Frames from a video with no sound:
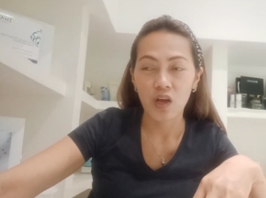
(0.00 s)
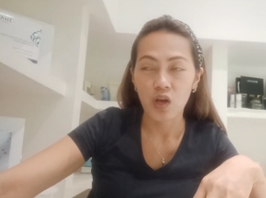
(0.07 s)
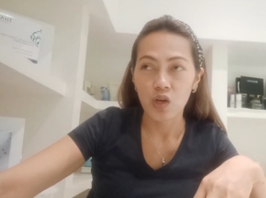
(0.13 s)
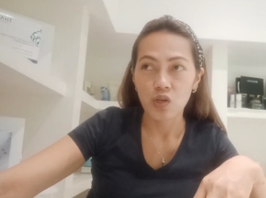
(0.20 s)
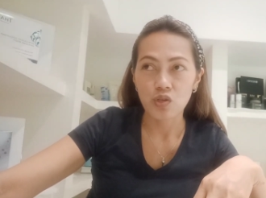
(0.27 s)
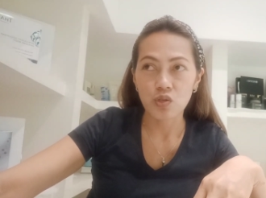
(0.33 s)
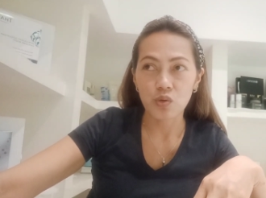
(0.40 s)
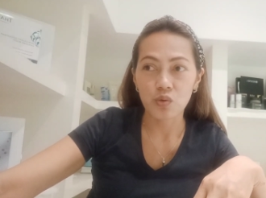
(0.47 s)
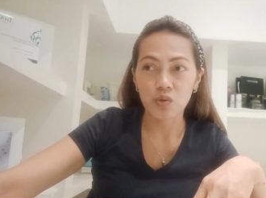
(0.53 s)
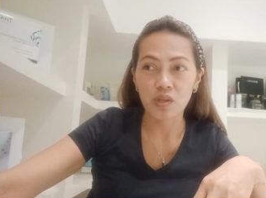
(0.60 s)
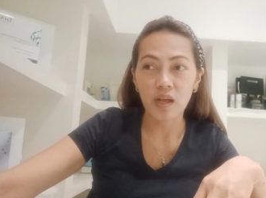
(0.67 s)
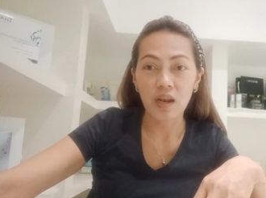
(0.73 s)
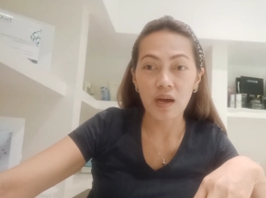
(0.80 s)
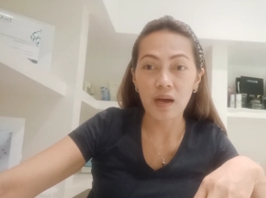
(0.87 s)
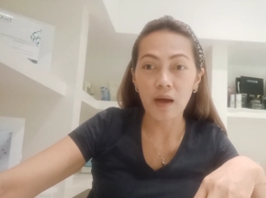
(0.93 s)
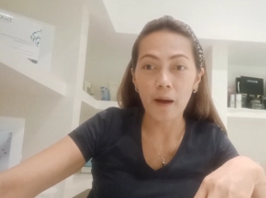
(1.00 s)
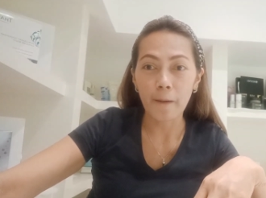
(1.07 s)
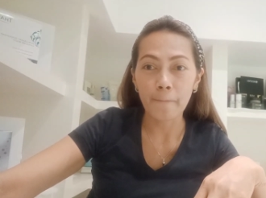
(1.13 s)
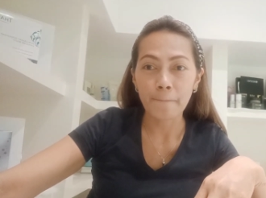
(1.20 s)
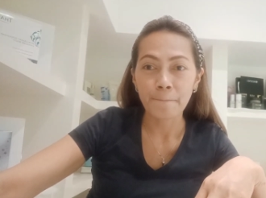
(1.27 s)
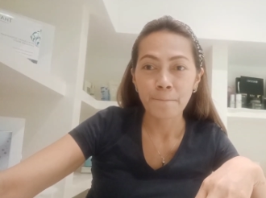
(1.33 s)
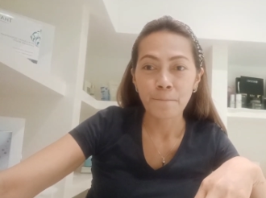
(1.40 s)
So,
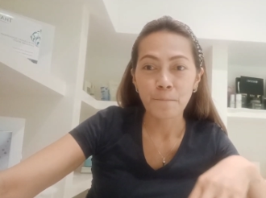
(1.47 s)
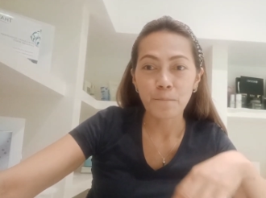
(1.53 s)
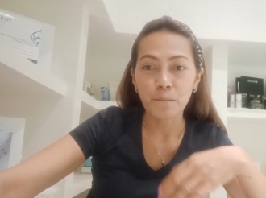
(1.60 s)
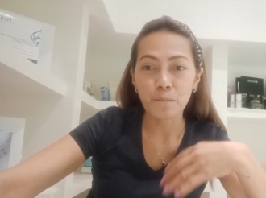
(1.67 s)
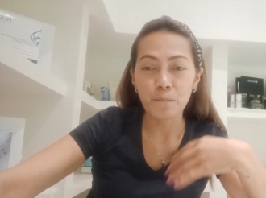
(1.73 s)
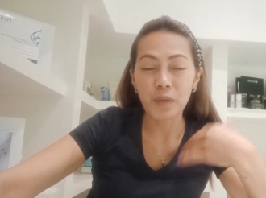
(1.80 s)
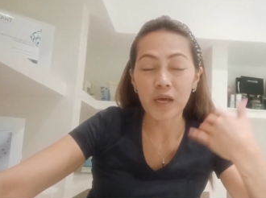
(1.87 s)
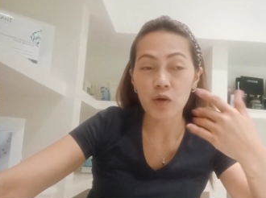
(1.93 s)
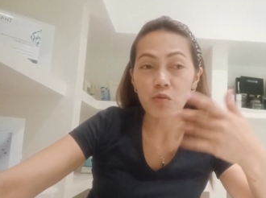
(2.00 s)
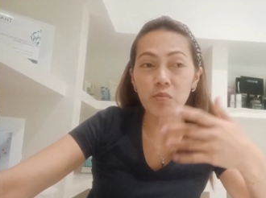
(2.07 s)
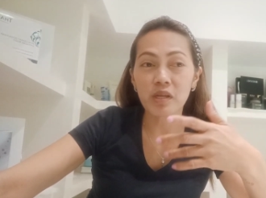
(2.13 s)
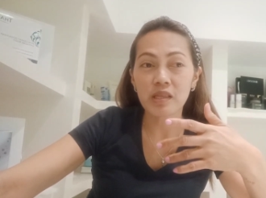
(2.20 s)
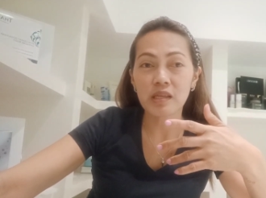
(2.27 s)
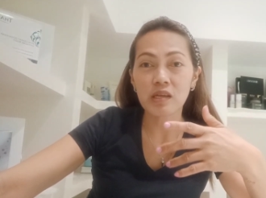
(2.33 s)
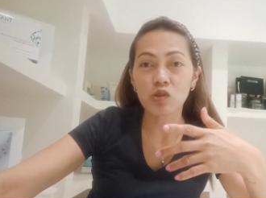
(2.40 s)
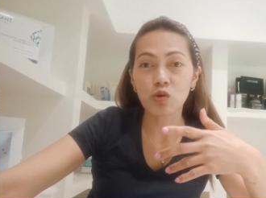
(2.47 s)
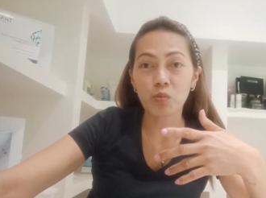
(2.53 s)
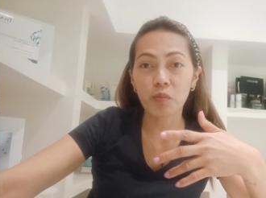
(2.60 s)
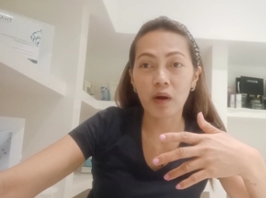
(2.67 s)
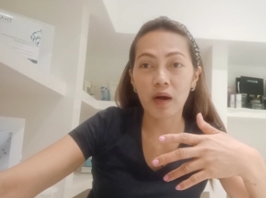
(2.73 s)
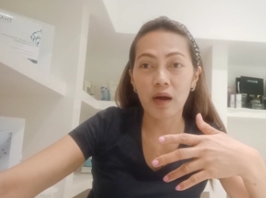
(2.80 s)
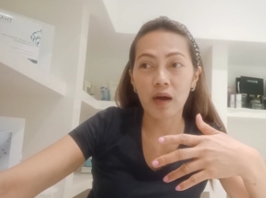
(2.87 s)
talagang meron man ditong
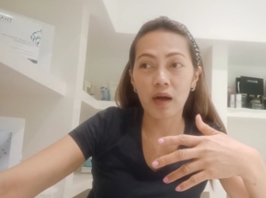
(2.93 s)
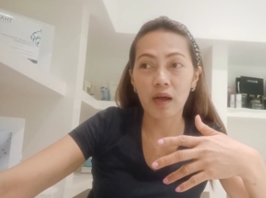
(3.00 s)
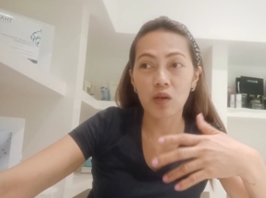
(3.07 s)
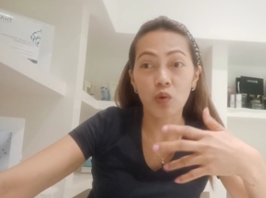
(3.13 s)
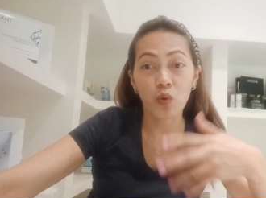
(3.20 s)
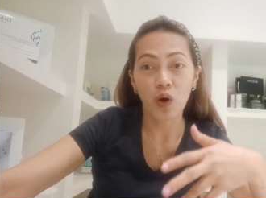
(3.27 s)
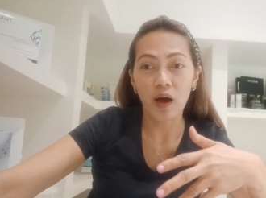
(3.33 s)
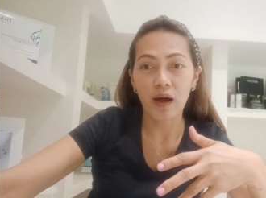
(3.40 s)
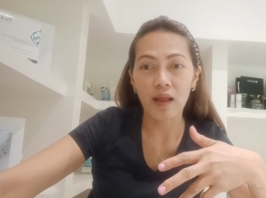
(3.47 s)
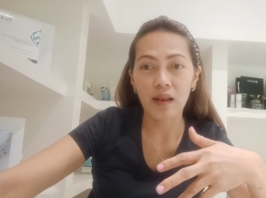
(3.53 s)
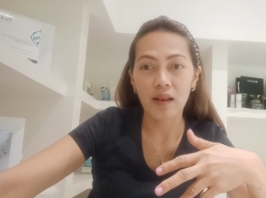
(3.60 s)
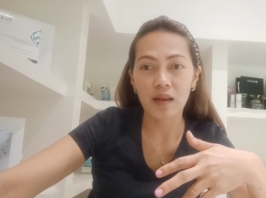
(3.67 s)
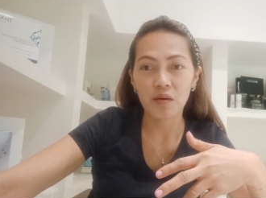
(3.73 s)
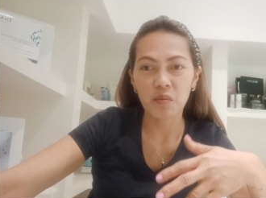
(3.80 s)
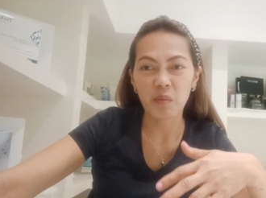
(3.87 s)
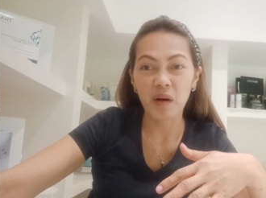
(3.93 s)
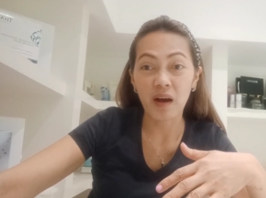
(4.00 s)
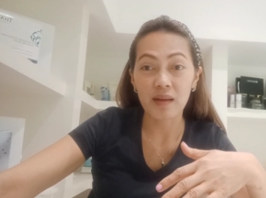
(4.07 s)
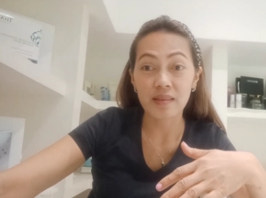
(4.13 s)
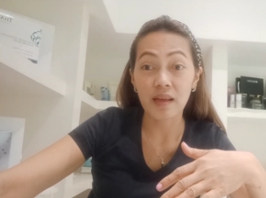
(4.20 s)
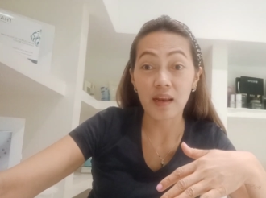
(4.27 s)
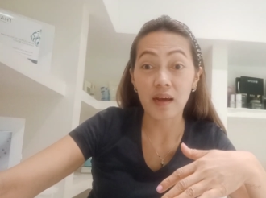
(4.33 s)
mga lokal, yung
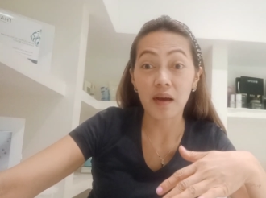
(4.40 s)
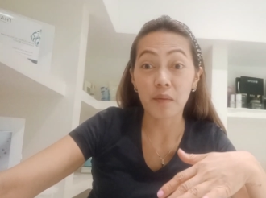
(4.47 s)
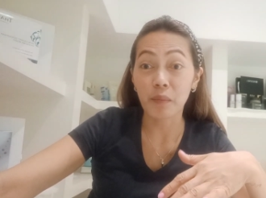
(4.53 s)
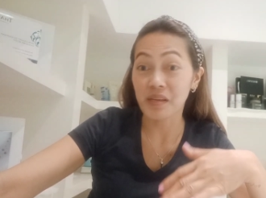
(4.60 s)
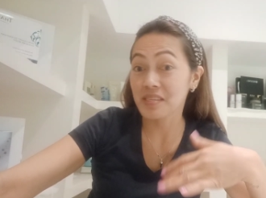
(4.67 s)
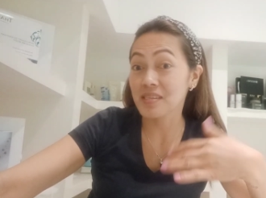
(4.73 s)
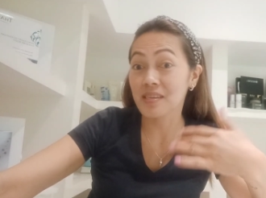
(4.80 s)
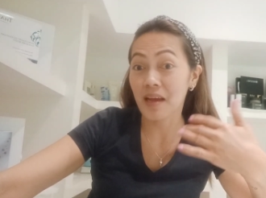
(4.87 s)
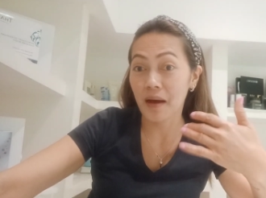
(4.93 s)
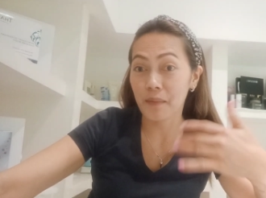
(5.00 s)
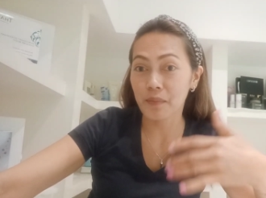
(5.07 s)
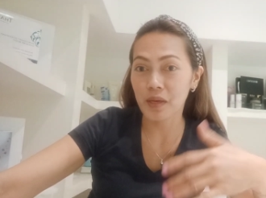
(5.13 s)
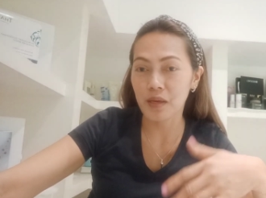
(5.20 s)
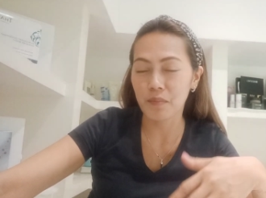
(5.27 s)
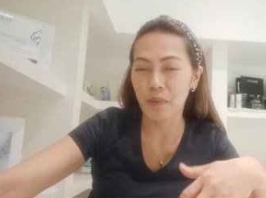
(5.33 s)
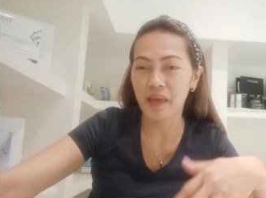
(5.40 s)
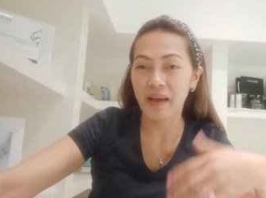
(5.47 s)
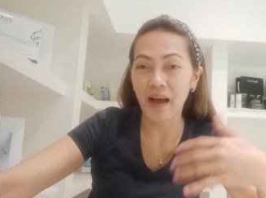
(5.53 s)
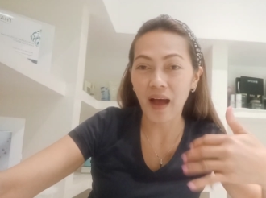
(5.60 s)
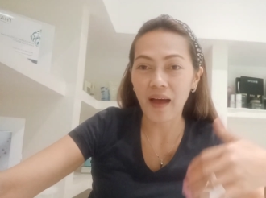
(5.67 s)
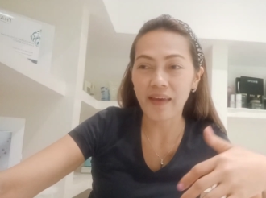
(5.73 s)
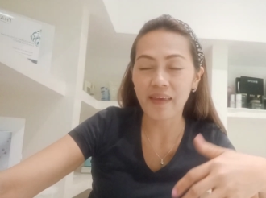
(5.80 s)
mga talagang may sinabi, may
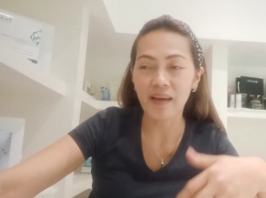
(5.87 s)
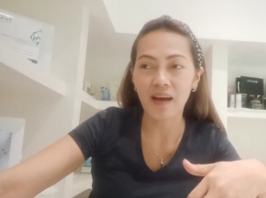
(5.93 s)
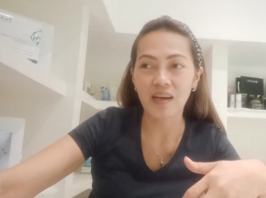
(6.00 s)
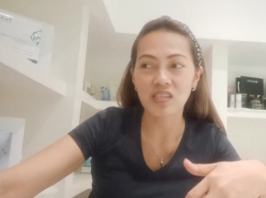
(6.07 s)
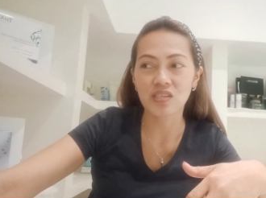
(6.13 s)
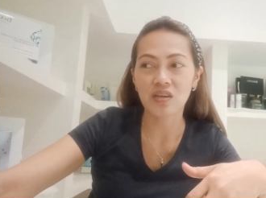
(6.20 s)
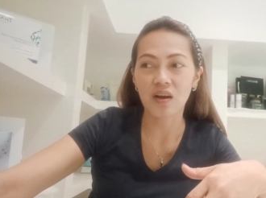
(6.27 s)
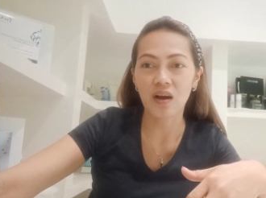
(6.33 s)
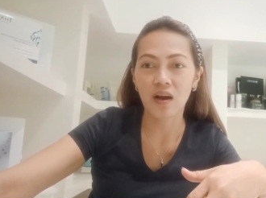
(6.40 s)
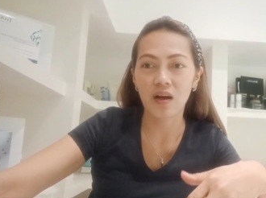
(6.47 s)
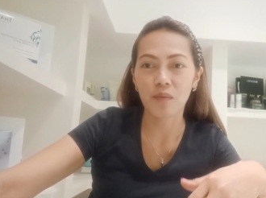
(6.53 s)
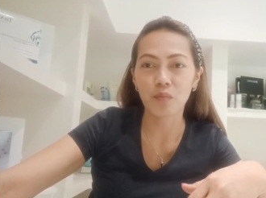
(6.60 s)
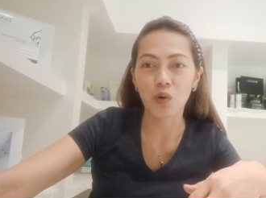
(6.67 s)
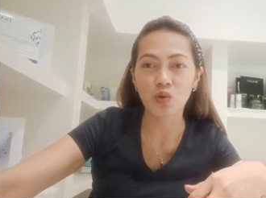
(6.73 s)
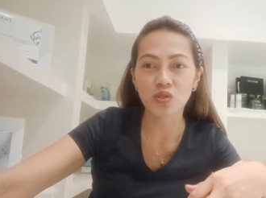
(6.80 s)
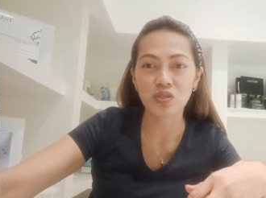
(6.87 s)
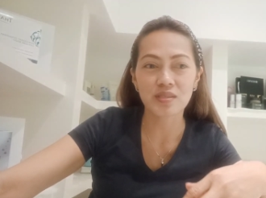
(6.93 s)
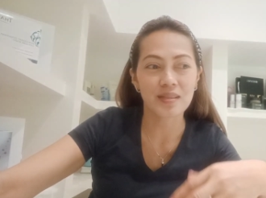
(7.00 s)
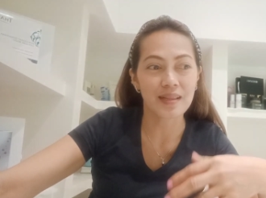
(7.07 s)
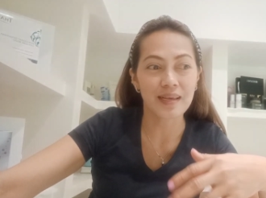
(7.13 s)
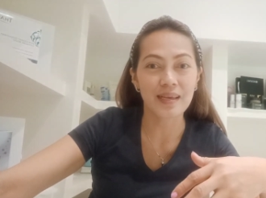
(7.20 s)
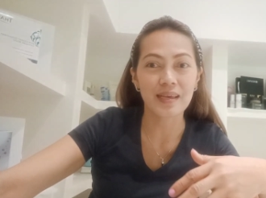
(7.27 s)
kaya, at saka
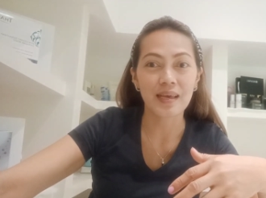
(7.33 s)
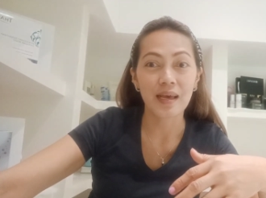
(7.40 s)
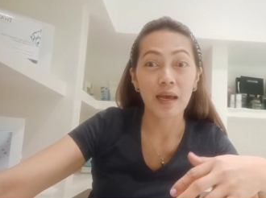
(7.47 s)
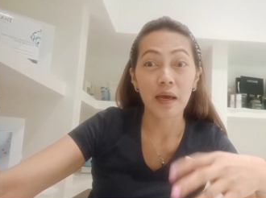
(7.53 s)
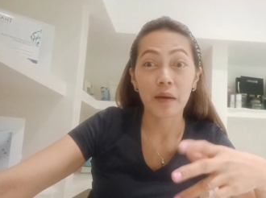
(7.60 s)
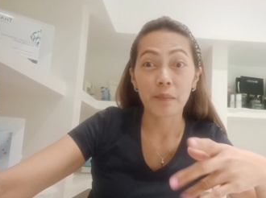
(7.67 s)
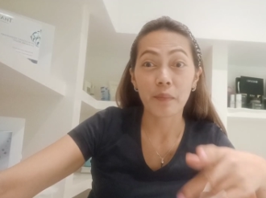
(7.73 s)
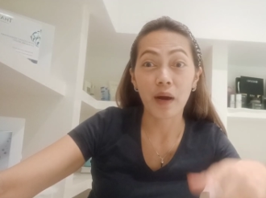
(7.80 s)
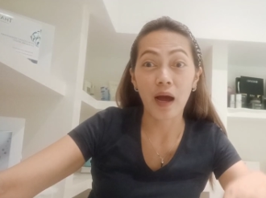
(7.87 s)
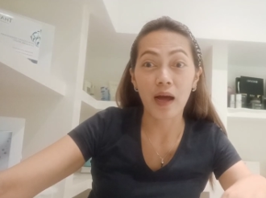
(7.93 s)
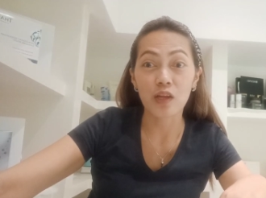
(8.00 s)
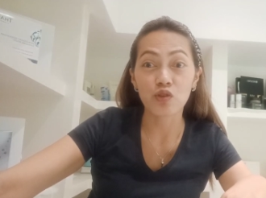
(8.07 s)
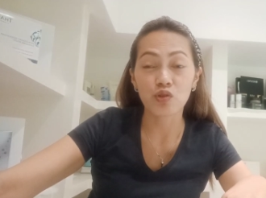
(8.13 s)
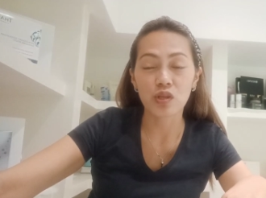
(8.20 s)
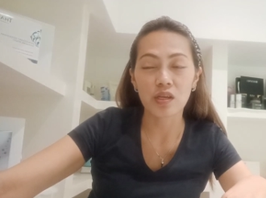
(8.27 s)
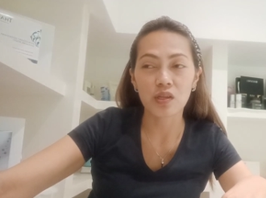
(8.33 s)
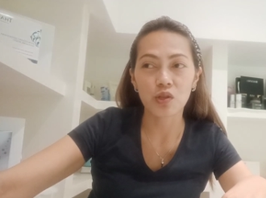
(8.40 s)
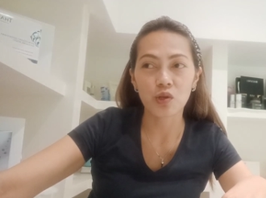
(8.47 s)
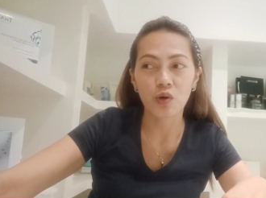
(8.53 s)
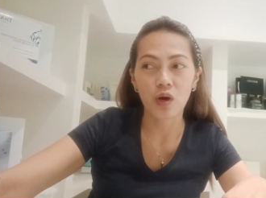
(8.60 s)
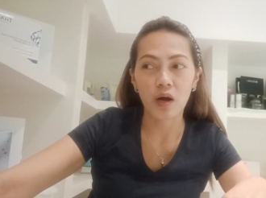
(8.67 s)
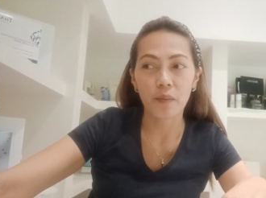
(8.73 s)
mostly mga ano
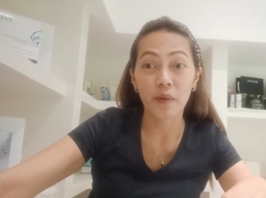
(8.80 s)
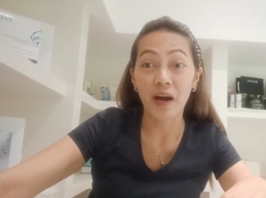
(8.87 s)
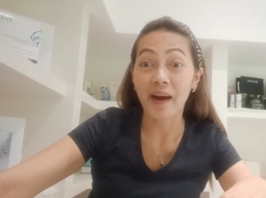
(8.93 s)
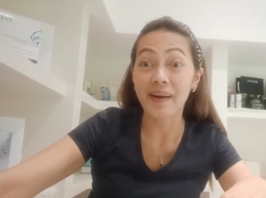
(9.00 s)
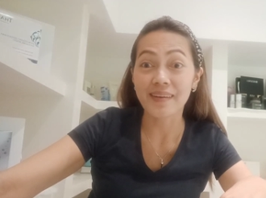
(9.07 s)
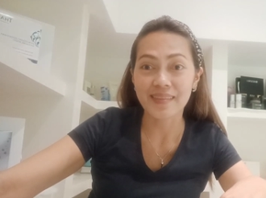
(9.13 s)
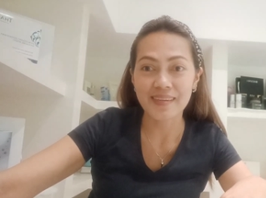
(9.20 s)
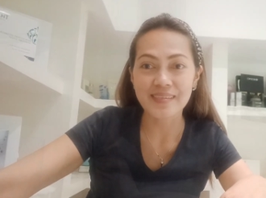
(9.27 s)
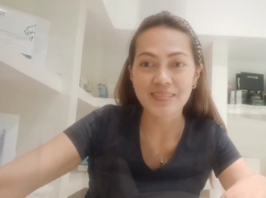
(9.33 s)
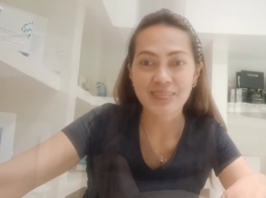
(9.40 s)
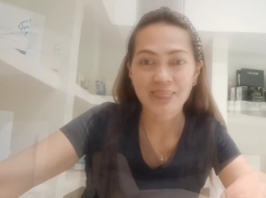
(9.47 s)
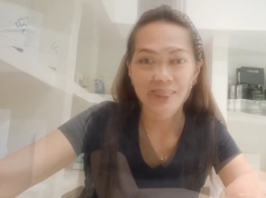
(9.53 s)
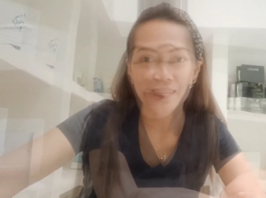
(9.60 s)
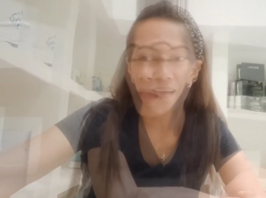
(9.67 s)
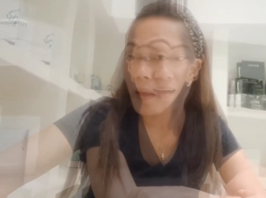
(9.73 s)
dito, ah, mga artista.